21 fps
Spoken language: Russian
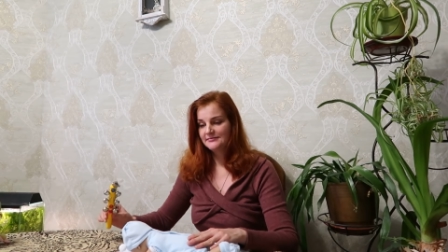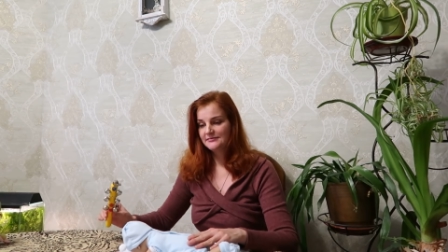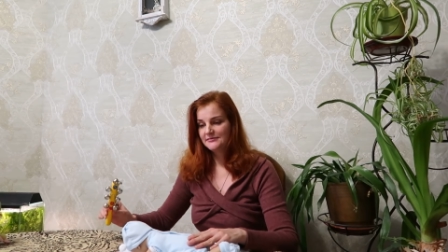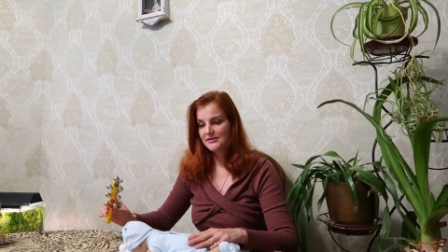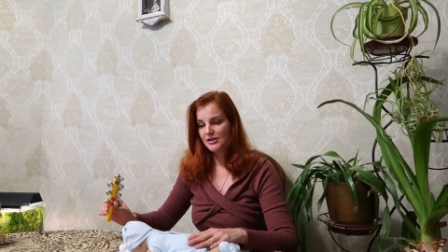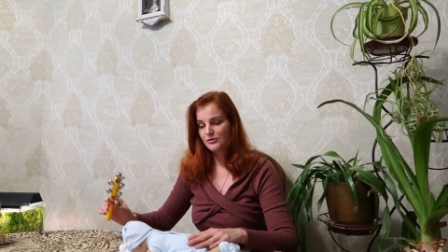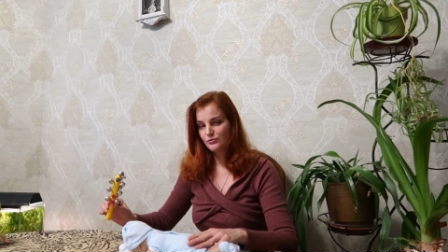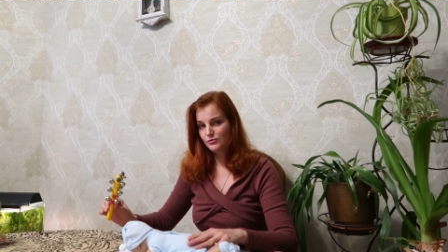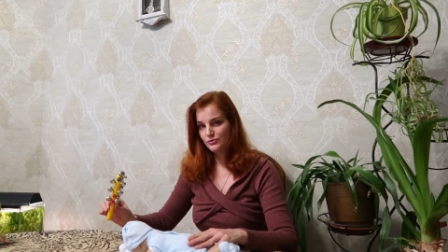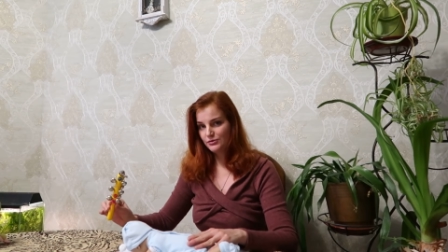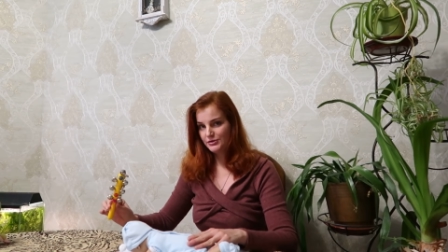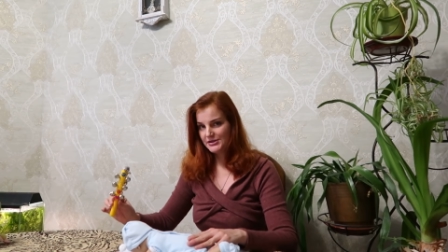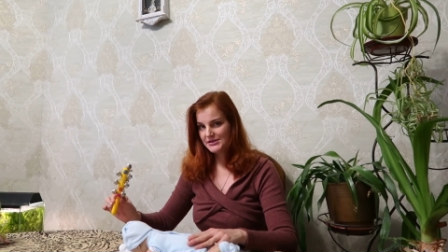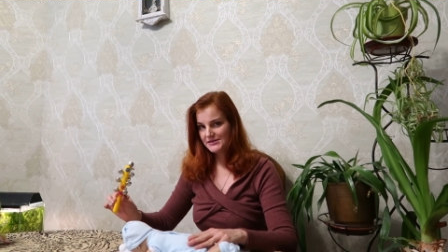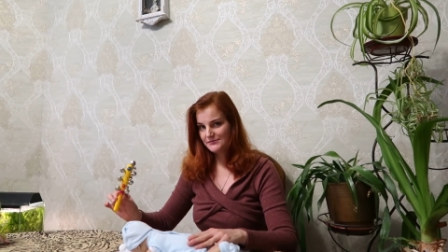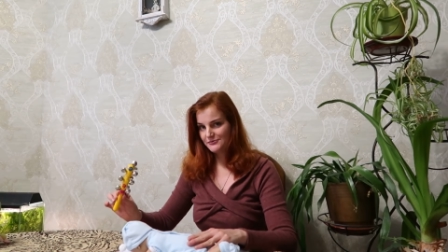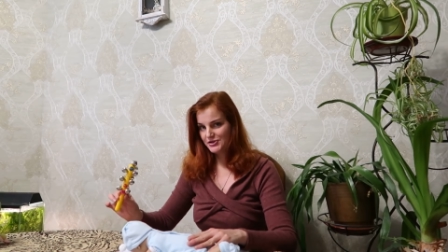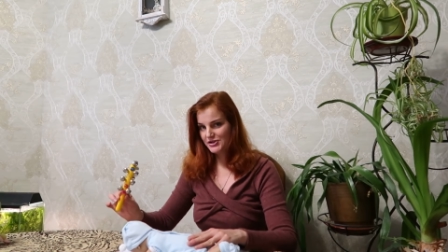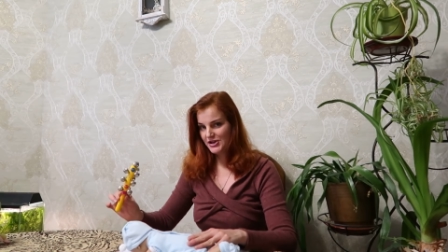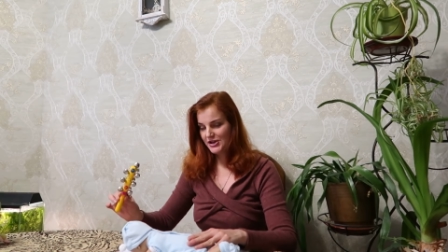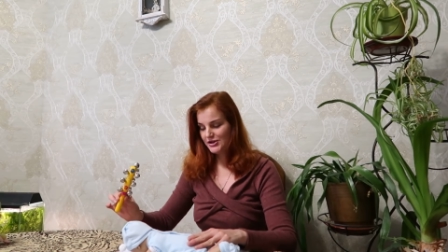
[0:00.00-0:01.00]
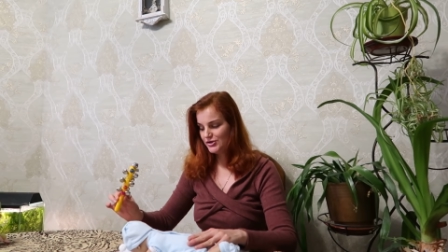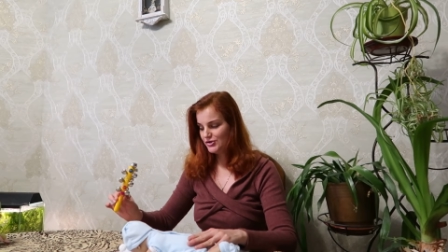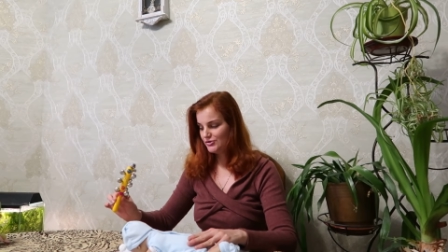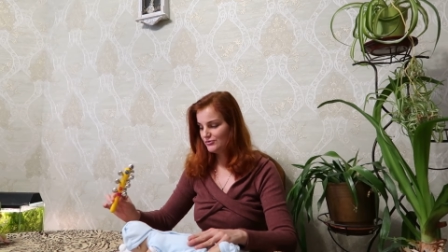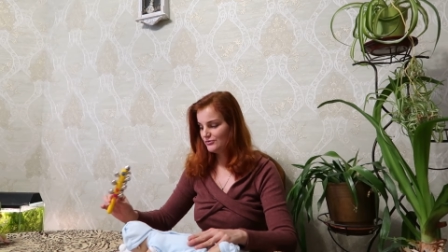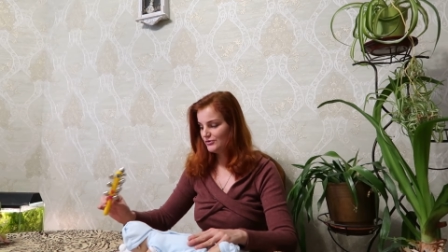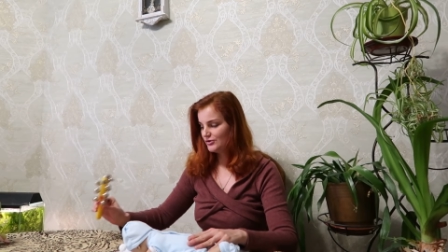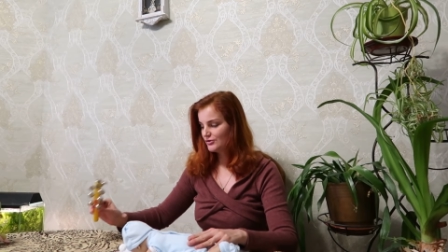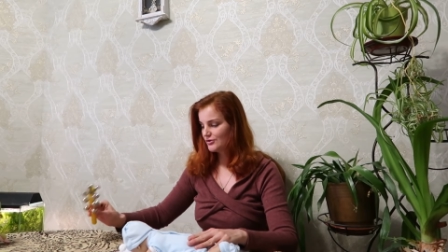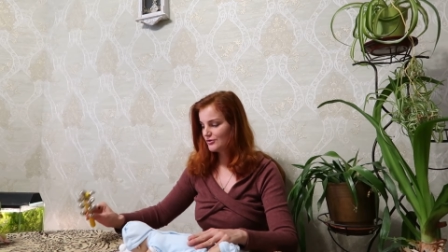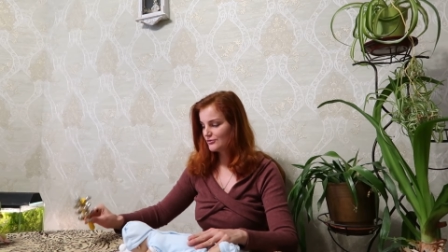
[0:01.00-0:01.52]
какую-то
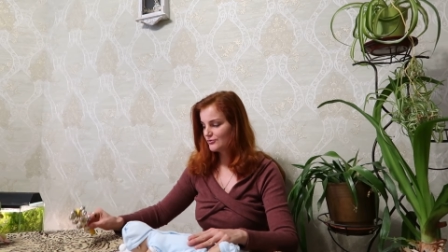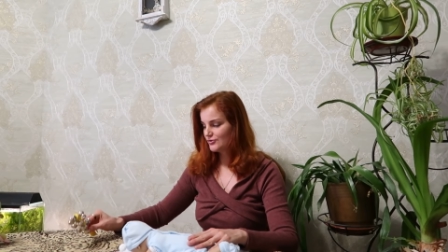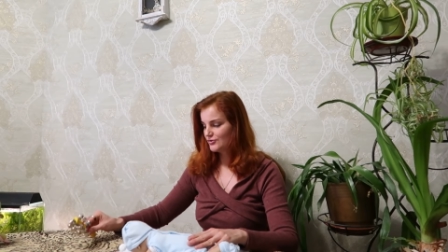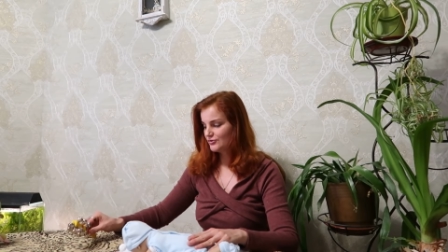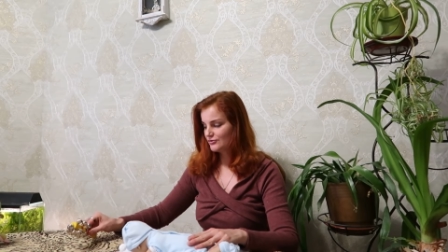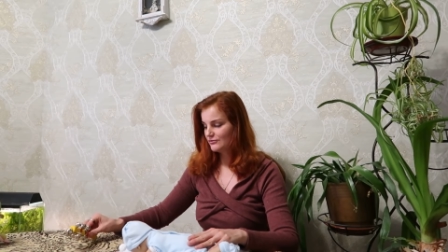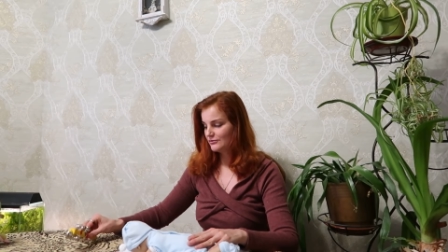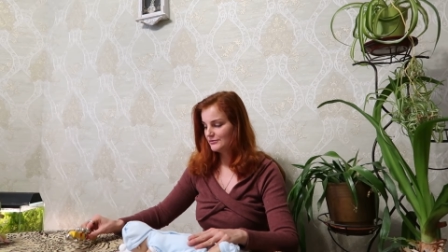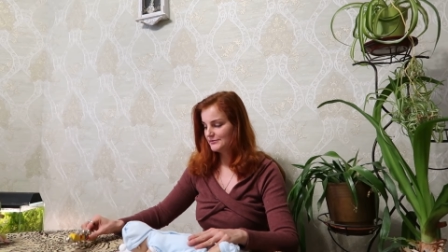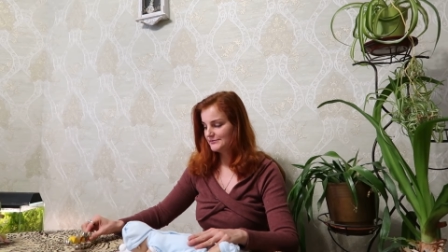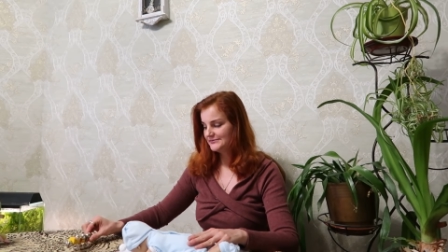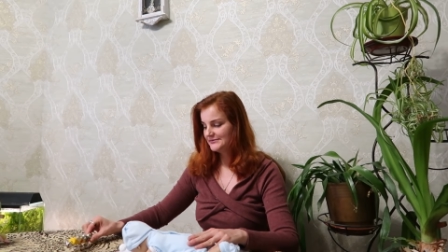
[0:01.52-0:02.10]
звучащую игрушку.